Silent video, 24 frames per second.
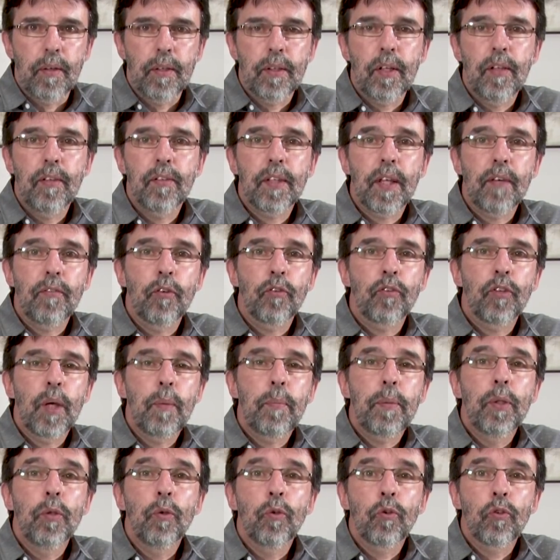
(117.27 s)
Então eles estavam
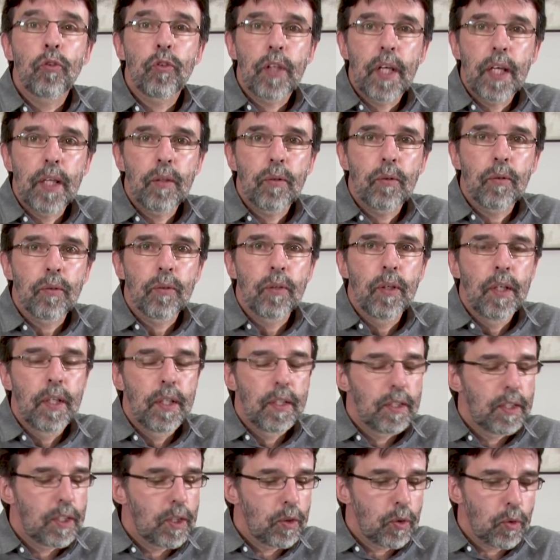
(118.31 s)
sempre no centro
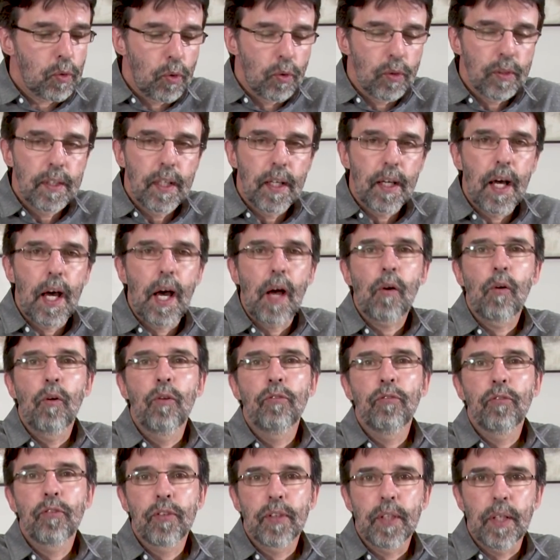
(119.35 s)
de toda a
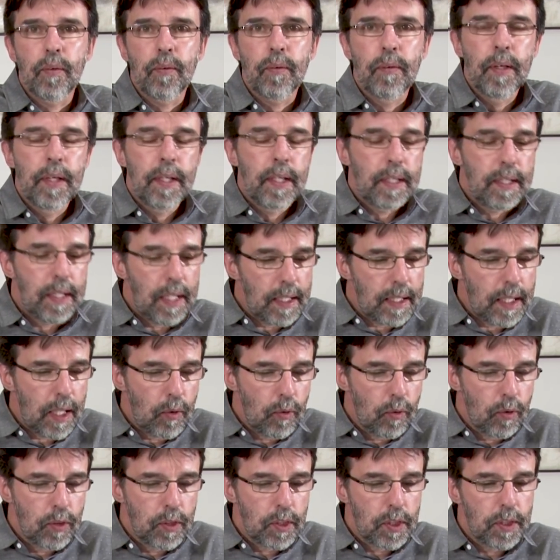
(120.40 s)
confusão. E até
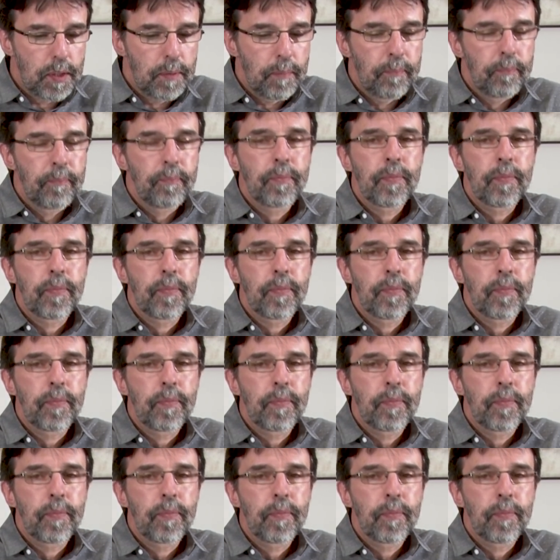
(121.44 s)
hoje